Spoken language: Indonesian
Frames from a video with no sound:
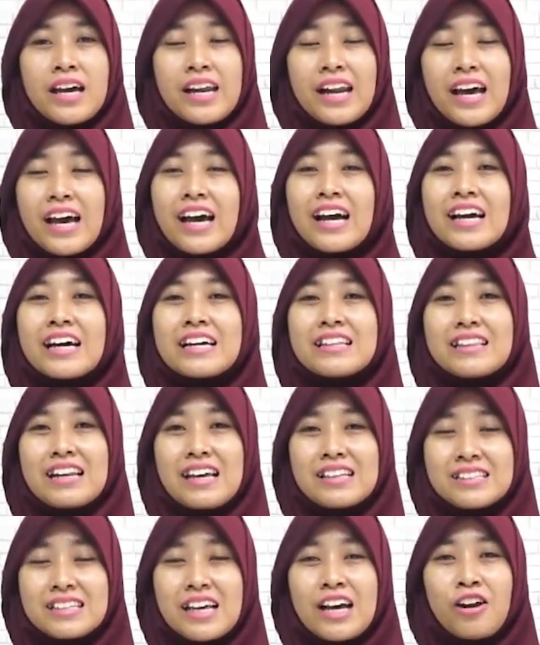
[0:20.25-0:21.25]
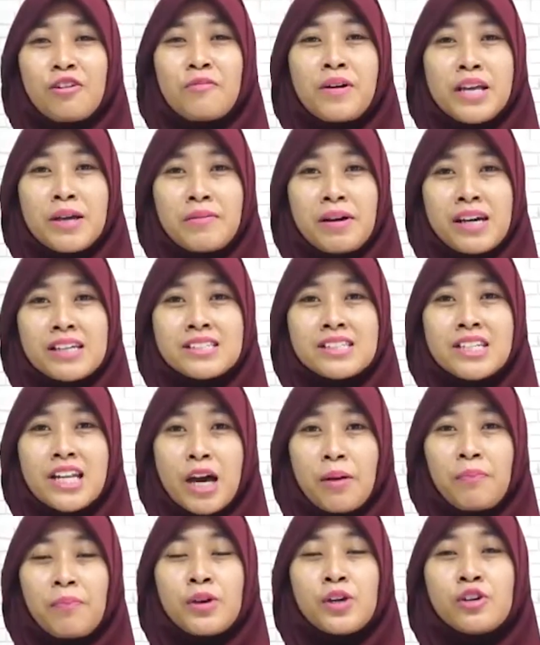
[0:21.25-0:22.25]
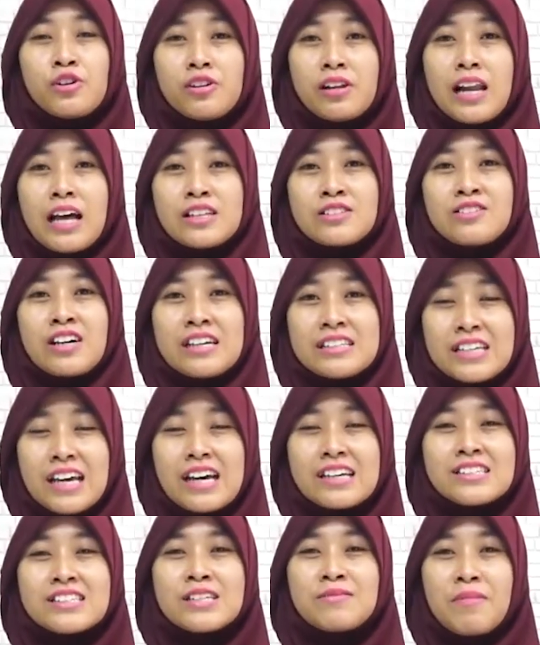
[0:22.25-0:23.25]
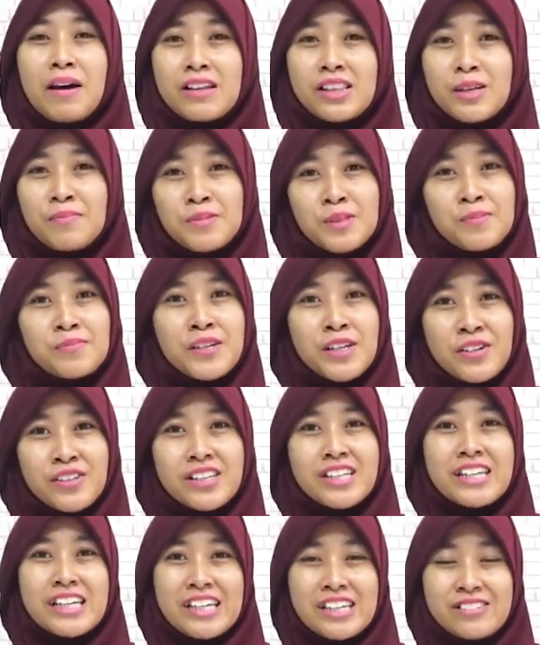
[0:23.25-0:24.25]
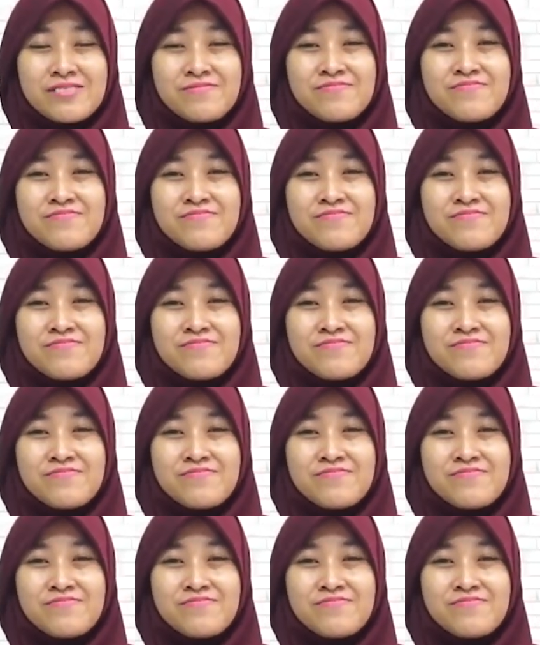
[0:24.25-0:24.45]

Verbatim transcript: Nah, agar terasi aromanya makin sedap, yuk langsung aja simak tips berikut ini.